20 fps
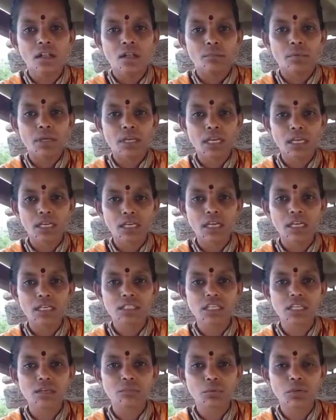మా నాన్నగారు
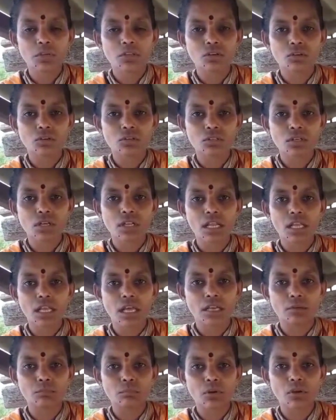చనిపోయిన రోజున
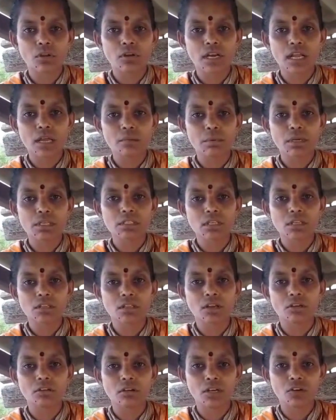రాంప్రసాద్
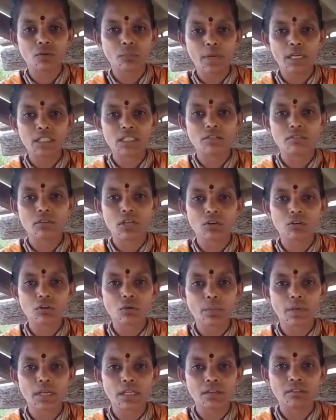రామప్రసాదరావు గారు పాతిక వేల
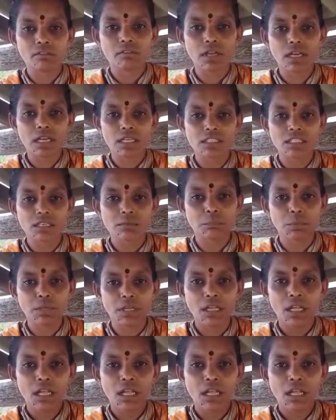రూపాయలు ఇవ్వాలని చెప్పి